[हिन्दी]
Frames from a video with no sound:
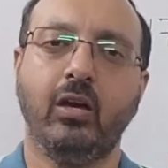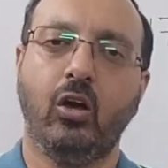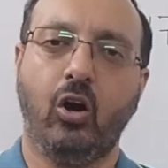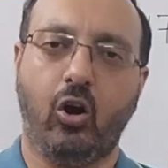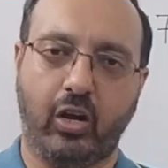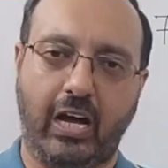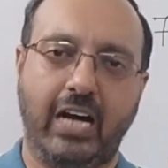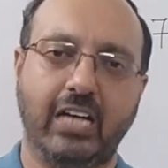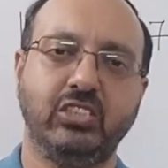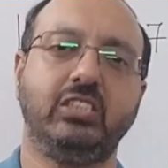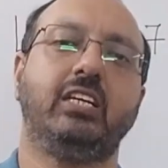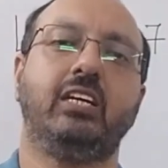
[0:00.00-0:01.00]
और आज
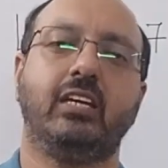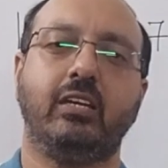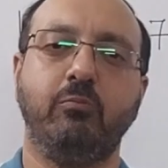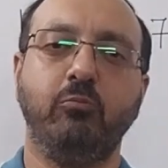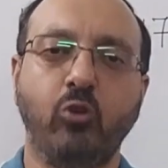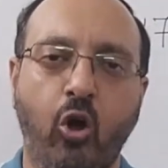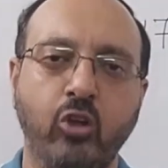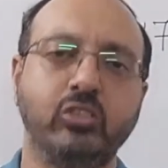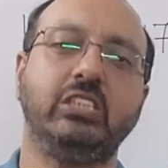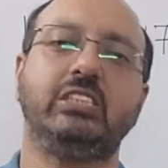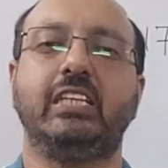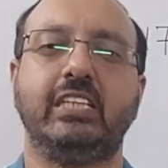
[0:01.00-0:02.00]
ये इम्यूनोलॉजी
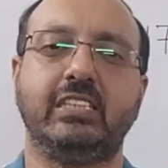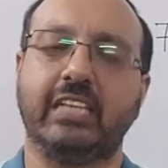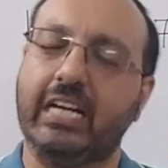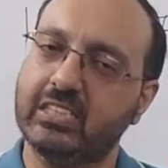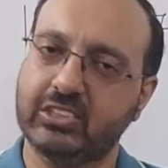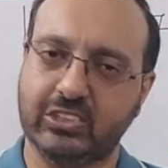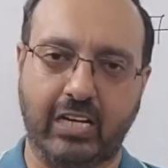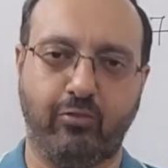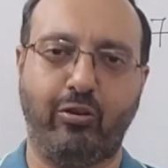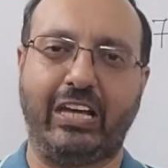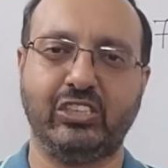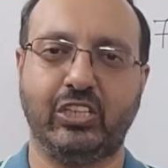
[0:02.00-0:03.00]
सीरीज का सतारवा
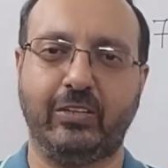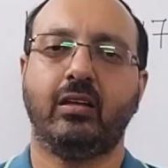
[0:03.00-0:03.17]
लेक्चर है